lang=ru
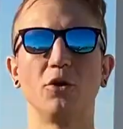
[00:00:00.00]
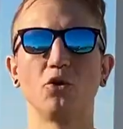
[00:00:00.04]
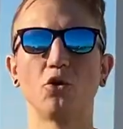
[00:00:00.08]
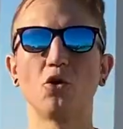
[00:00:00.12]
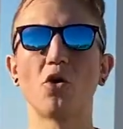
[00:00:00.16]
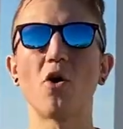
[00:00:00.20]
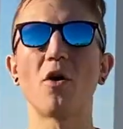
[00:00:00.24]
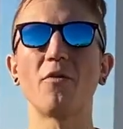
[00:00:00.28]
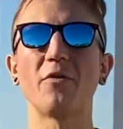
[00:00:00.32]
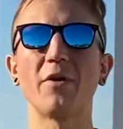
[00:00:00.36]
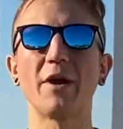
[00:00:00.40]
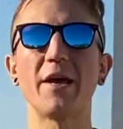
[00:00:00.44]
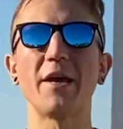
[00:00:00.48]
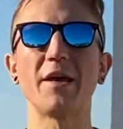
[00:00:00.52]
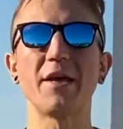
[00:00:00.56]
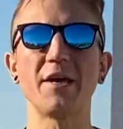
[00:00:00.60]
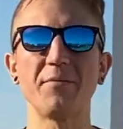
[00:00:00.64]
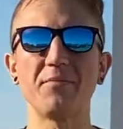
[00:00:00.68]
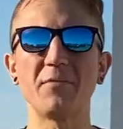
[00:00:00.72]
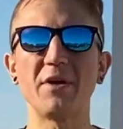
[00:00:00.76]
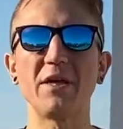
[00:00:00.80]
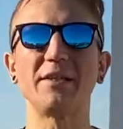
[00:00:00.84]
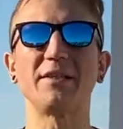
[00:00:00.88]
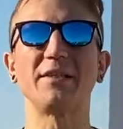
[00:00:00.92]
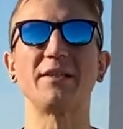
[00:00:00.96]
Новая
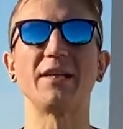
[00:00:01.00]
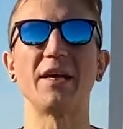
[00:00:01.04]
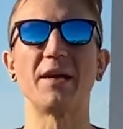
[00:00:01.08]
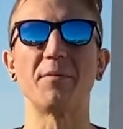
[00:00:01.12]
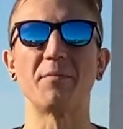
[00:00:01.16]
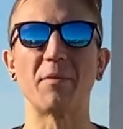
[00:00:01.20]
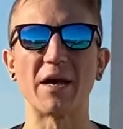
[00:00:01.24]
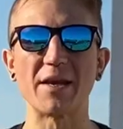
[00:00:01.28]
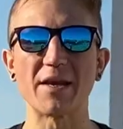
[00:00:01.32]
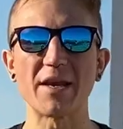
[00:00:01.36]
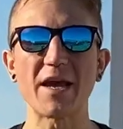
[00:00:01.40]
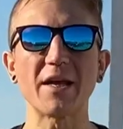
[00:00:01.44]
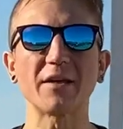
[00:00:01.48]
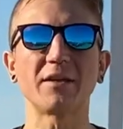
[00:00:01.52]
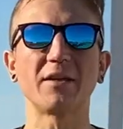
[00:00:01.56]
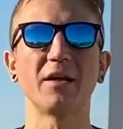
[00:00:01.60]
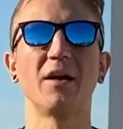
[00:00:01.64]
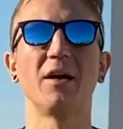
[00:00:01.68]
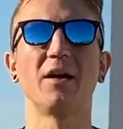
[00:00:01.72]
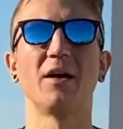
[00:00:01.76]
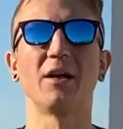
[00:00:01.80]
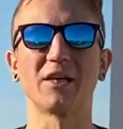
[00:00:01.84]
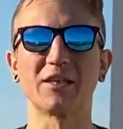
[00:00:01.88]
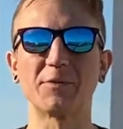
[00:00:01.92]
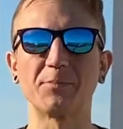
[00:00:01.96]
эмиссия монет
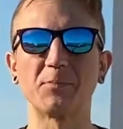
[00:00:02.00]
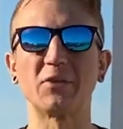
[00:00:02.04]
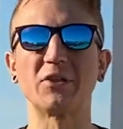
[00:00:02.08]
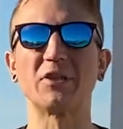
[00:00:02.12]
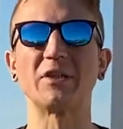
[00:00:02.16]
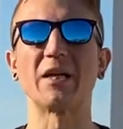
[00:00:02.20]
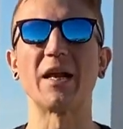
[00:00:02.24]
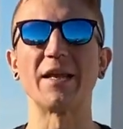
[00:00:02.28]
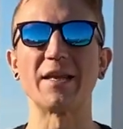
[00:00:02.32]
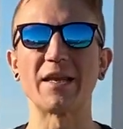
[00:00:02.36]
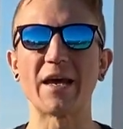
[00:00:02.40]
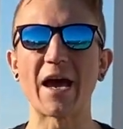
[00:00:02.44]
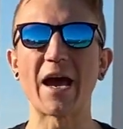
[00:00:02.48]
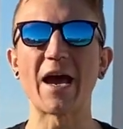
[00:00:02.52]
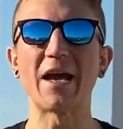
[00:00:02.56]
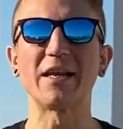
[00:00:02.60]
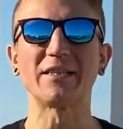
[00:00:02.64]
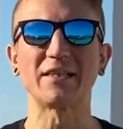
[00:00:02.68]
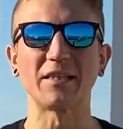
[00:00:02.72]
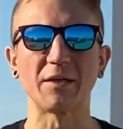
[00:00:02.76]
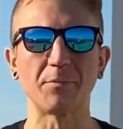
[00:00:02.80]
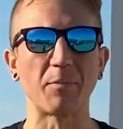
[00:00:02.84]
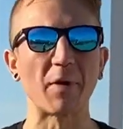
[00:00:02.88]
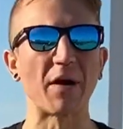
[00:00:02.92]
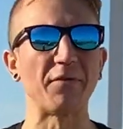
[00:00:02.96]

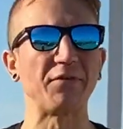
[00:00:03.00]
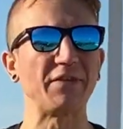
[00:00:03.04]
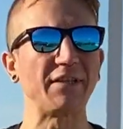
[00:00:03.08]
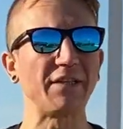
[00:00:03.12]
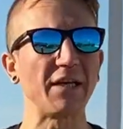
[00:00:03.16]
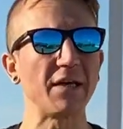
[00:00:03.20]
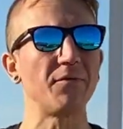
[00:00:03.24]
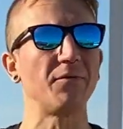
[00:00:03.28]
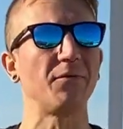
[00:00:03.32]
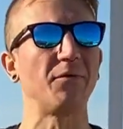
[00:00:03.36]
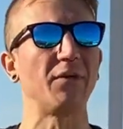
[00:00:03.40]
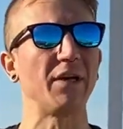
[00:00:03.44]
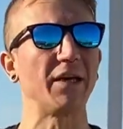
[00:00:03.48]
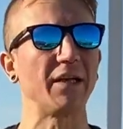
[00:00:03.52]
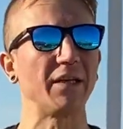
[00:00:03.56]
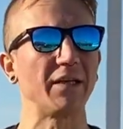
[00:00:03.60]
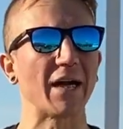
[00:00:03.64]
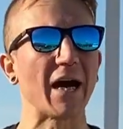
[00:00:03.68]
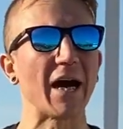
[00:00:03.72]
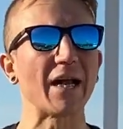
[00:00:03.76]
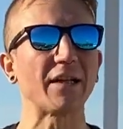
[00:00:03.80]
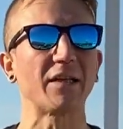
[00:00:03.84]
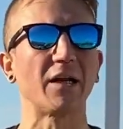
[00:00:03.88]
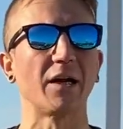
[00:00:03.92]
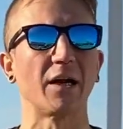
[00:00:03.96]
распространяется по всем
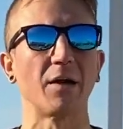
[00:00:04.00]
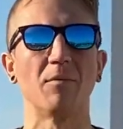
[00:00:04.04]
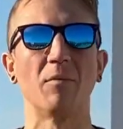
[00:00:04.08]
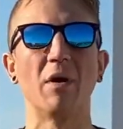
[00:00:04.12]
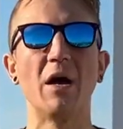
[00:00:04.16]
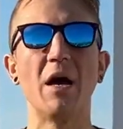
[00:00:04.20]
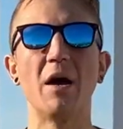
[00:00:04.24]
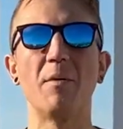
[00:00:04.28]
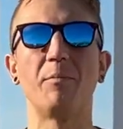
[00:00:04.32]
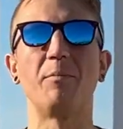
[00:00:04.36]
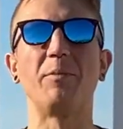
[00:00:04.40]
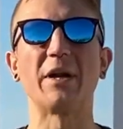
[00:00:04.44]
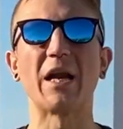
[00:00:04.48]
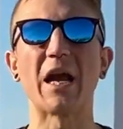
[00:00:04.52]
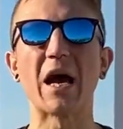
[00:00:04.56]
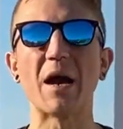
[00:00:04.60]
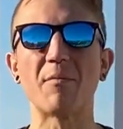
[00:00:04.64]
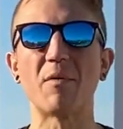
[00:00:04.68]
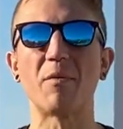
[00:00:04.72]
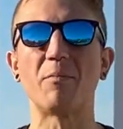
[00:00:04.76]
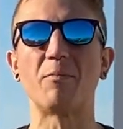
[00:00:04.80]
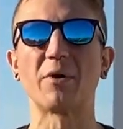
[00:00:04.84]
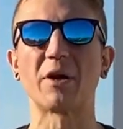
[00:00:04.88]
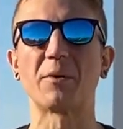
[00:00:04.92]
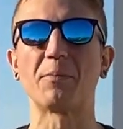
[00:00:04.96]
валидаторам
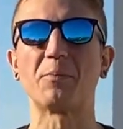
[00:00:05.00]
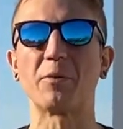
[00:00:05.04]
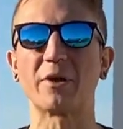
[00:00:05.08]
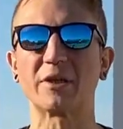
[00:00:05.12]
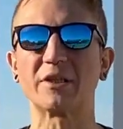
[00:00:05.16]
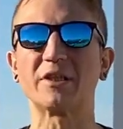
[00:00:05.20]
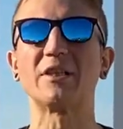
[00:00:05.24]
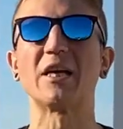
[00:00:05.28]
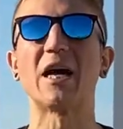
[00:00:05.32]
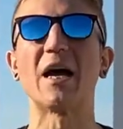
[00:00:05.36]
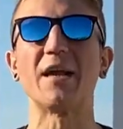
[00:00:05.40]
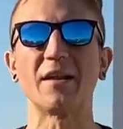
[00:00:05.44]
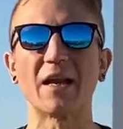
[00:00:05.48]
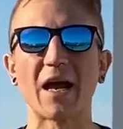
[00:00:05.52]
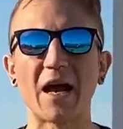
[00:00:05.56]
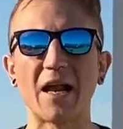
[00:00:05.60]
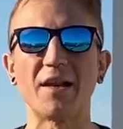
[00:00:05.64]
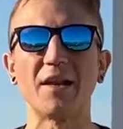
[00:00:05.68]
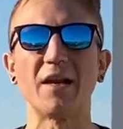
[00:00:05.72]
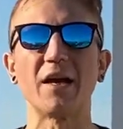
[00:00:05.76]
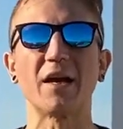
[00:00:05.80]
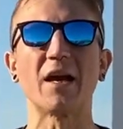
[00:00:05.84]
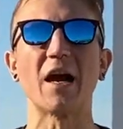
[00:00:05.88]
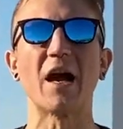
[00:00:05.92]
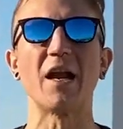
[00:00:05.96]
прямо
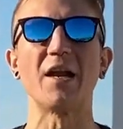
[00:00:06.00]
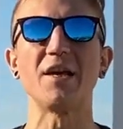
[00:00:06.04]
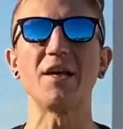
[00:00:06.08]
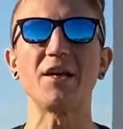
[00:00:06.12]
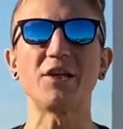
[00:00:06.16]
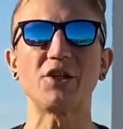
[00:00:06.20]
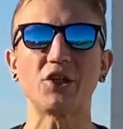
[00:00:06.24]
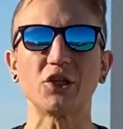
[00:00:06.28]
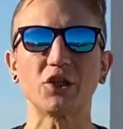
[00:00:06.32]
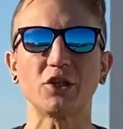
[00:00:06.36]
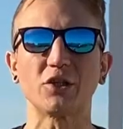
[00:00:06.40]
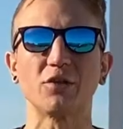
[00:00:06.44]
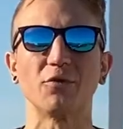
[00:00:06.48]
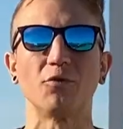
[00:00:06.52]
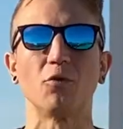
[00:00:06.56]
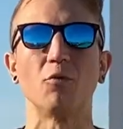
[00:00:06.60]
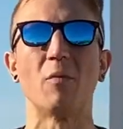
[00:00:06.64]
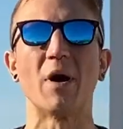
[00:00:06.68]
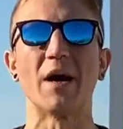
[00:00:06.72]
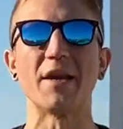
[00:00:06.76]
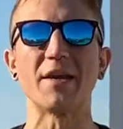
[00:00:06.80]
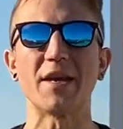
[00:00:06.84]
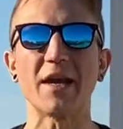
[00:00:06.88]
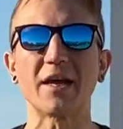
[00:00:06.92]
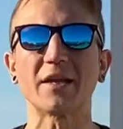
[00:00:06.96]
пропорционально количеству
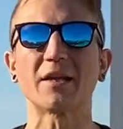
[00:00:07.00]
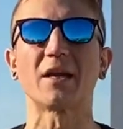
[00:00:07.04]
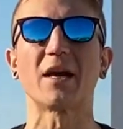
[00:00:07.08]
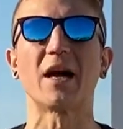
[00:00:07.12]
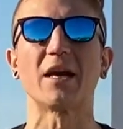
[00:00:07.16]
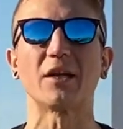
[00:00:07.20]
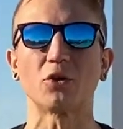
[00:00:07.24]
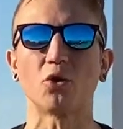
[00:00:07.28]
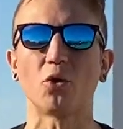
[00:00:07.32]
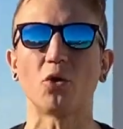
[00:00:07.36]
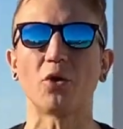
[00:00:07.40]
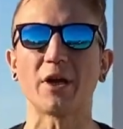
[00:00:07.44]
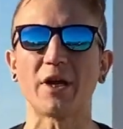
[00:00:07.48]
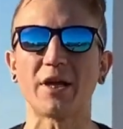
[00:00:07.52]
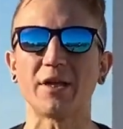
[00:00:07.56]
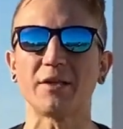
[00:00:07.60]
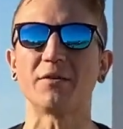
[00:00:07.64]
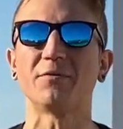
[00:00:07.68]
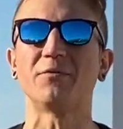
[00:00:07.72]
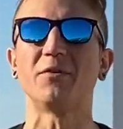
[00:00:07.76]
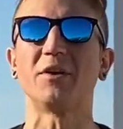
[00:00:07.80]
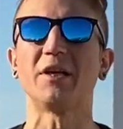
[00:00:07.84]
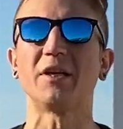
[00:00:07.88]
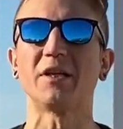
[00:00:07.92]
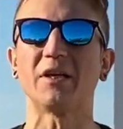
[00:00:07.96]
монет, которые
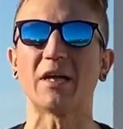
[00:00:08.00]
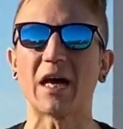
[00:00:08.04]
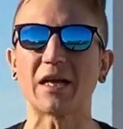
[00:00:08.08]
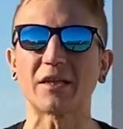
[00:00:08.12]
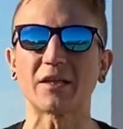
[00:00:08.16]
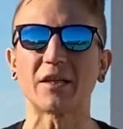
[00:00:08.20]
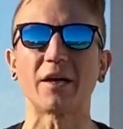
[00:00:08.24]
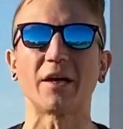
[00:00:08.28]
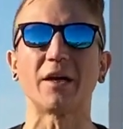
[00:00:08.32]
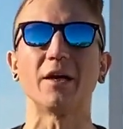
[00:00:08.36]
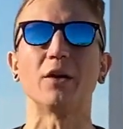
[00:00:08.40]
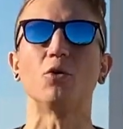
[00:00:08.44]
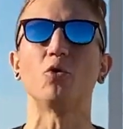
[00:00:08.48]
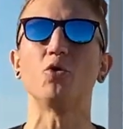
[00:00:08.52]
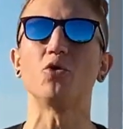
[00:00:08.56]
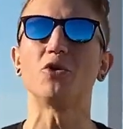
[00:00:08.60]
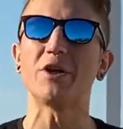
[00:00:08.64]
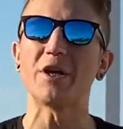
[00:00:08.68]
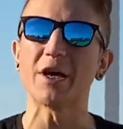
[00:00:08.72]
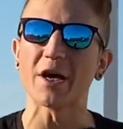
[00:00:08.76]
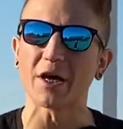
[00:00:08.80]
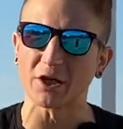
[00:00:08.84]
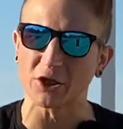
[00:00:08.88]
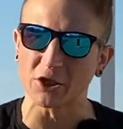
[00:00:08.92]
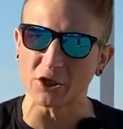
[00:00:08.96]
валидаторы
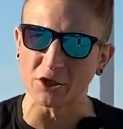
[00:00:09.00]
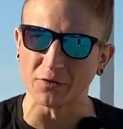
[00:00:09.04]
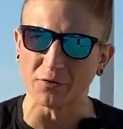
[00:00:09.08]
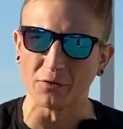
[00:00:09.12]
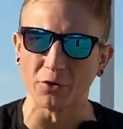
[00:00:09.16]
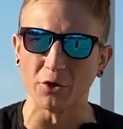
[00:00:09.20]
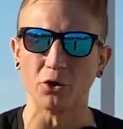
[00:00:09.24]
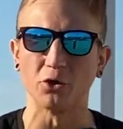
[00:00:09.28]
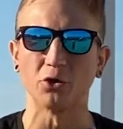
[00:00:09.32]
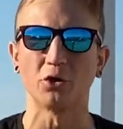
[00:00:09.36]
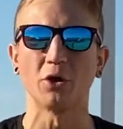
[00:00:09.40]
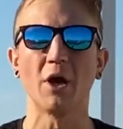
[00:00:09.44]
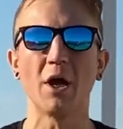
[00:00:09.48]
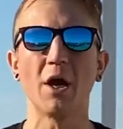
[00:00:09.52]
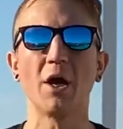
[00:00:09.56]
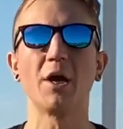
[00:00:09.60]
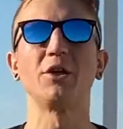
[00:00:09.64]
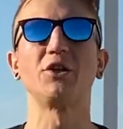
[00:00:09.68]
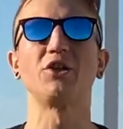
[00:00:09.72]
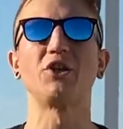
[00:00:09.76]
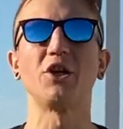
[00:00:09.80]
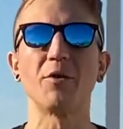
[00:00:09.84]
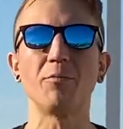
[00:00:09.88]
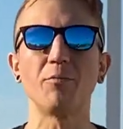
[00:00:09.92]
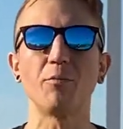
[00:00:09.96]
удерживают.
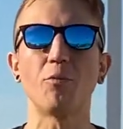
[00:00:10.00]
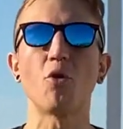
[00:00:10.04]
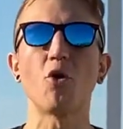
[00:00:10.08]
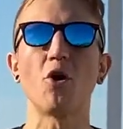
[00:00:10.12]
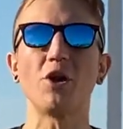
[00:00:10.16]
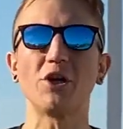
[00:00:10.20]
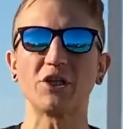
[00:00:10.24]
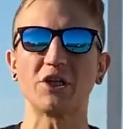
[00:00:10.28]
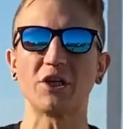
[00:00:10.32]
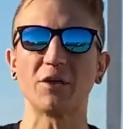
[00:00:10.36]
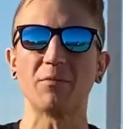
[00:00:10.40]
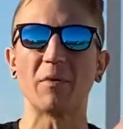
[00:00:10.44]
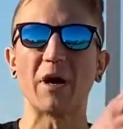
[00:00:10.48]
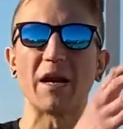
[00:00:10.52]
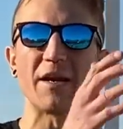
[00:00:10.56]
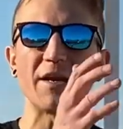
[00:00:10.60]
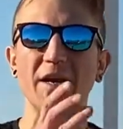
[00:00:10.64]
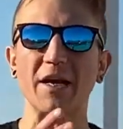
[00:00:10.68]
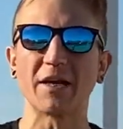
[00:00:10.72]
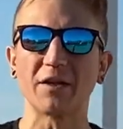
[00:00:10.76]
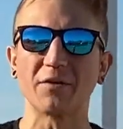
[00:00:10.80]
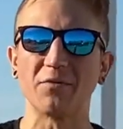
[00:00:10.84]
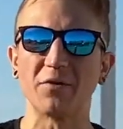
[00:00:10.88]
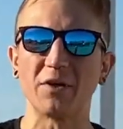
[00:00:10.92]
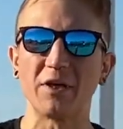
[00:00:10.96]
Чем больше
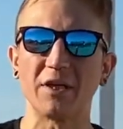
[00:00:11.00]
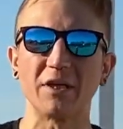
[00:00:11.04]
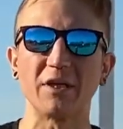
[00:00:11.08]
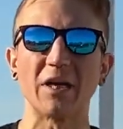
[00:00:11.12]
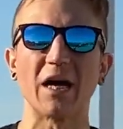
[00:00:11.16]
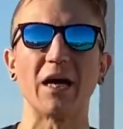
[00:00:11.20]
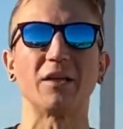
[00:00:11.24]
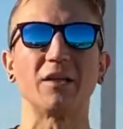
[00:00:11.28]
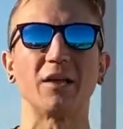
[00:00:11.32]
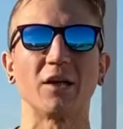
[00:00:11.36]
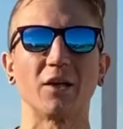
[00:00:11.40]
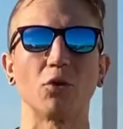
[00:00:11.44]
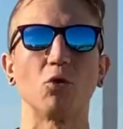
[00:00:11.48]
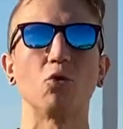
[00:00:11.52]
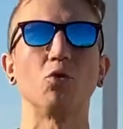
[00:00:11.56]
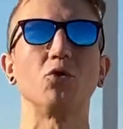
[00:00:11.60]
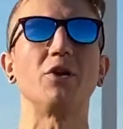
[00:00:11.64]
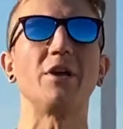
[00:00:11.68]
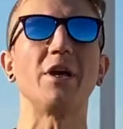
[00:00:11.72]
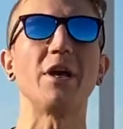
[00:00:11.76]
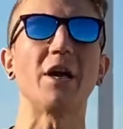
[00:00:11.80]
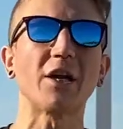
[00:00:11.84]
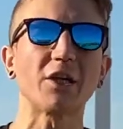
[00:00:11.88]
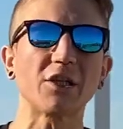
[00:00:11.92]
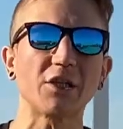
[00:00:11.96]
монет валидатор
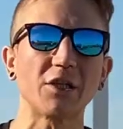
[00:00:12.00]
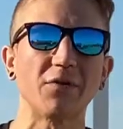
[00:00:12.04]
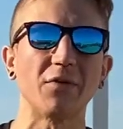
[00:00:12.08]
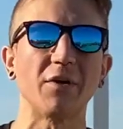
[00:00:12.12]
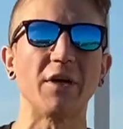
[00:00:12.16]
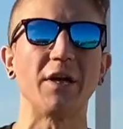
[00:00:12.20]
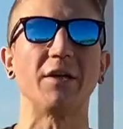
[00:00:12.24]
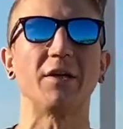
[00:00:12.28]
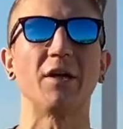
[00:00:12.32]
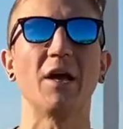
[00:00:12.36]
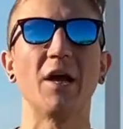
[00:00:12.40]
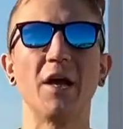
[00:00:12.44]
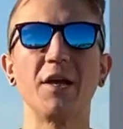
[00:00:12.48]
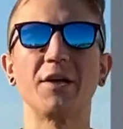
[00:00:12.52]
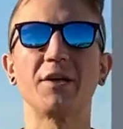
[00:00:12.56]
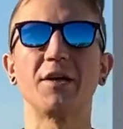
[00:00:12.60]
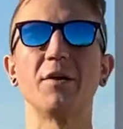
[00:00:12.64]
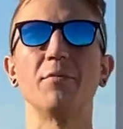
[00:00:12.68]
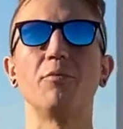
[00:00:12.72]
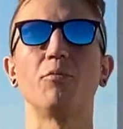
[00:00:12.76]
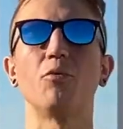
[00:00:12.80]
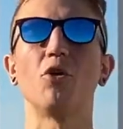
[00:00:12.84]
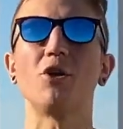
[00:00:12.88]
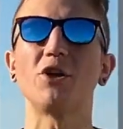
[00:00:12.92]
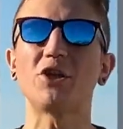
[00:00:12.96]
удерживает,
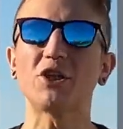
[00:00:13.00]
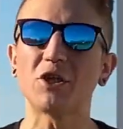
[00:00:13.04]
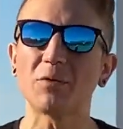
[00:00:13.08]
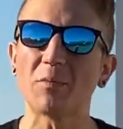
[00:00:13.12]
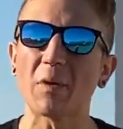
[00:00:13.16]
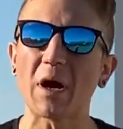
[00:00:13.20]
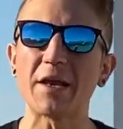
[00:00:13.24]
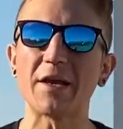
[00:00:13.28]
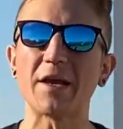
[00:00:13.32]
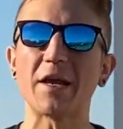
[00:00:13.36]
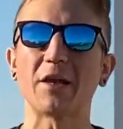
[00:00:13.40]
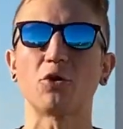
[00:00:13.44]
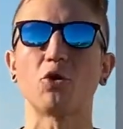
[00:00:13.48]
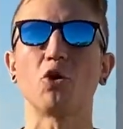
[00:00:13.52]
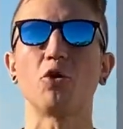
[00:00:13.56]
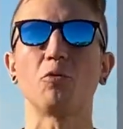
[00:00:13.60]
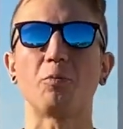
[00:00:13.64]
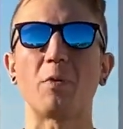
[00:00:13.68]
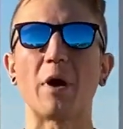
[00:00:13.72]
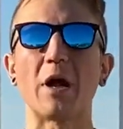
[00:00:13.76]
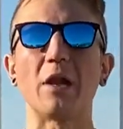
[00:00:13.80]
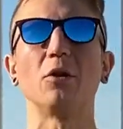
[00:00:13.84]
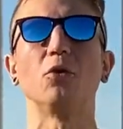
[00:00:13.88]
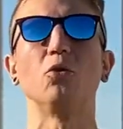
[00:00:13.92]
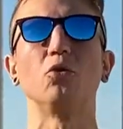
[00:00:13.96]
тем больше монет он
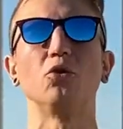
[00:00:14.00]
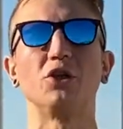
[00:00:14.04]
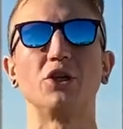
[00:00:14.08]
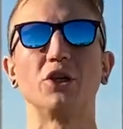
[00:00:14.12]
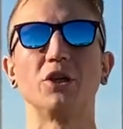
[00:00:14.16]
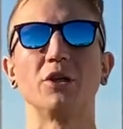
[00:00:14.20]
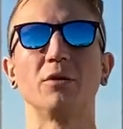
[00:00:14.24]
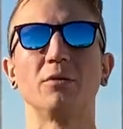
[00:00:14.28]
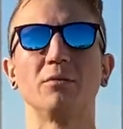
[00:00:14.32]
получит.